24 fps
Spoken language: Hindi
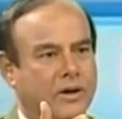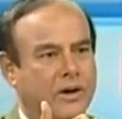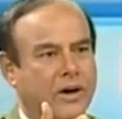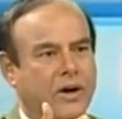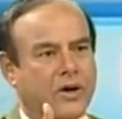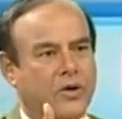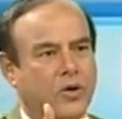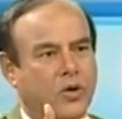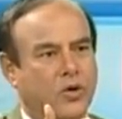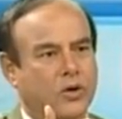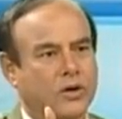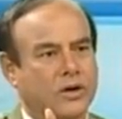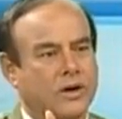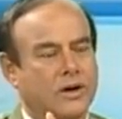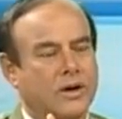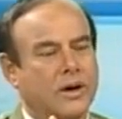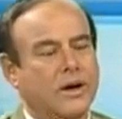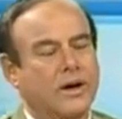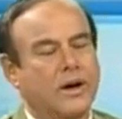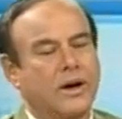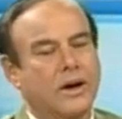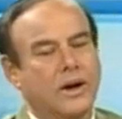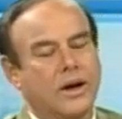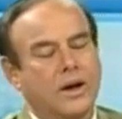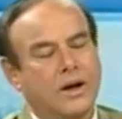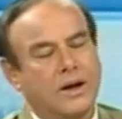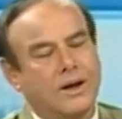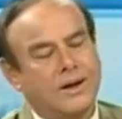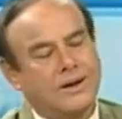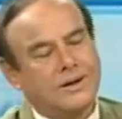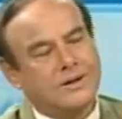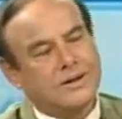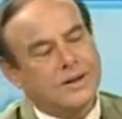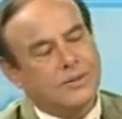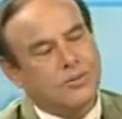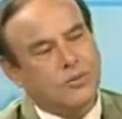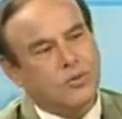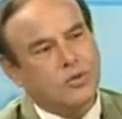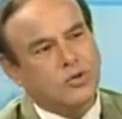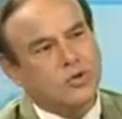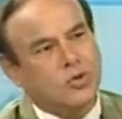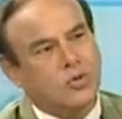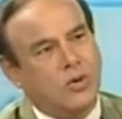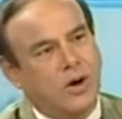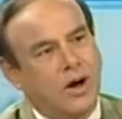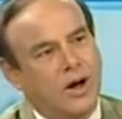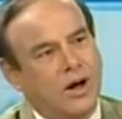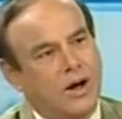रोड बिल्कुल सब कुछ
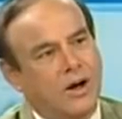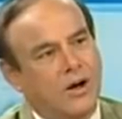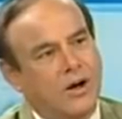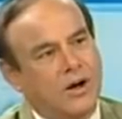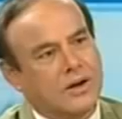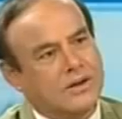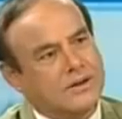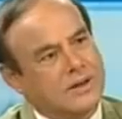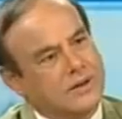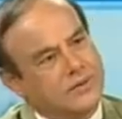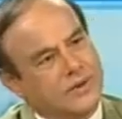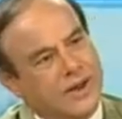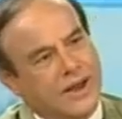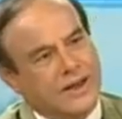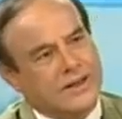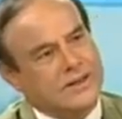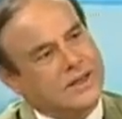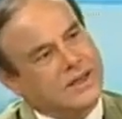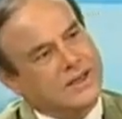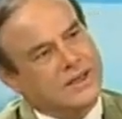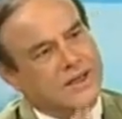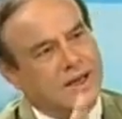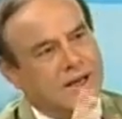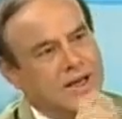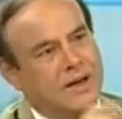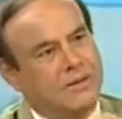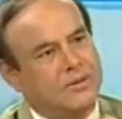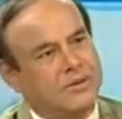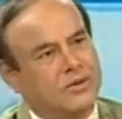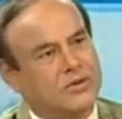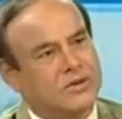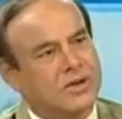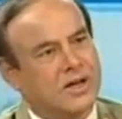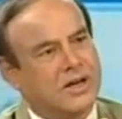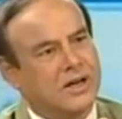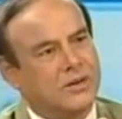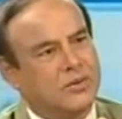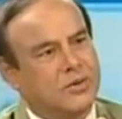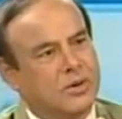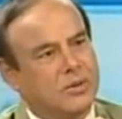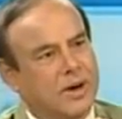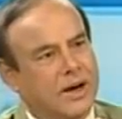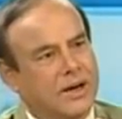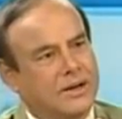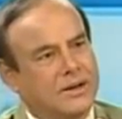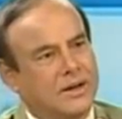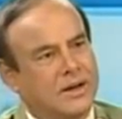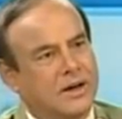हुआ और सिर्फ एक सेंट के लिए हमने उस गरीब को
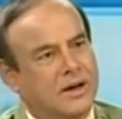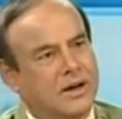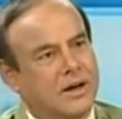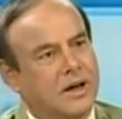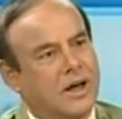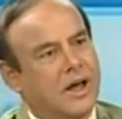भगा दिया